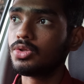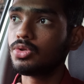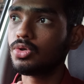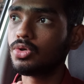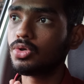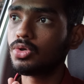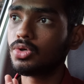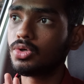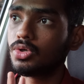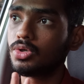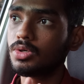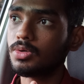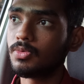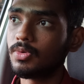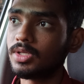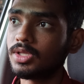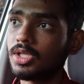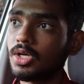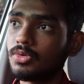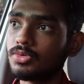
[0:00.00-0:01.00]
तो
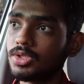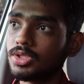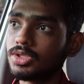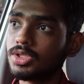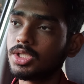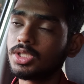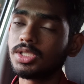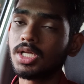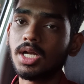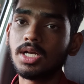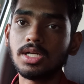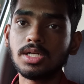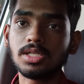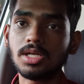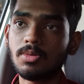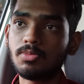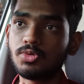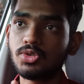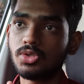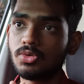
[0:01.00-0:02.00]
वन थाउजेंड सिक्स हंड्रेड
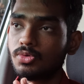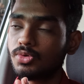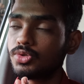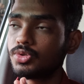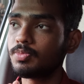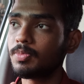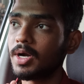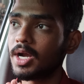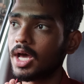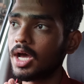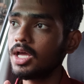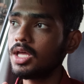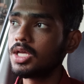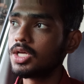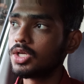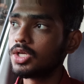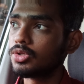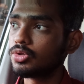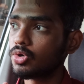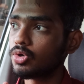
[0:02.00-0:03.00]
का मुझे वो कुछ पड़ा
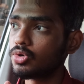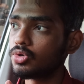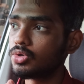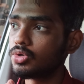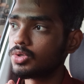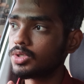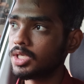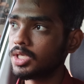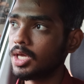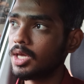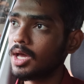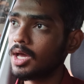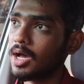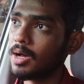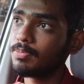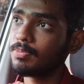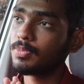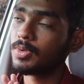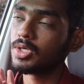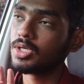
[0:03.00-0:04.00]
तो ये
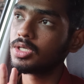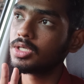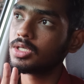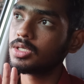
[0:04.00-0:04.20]
आप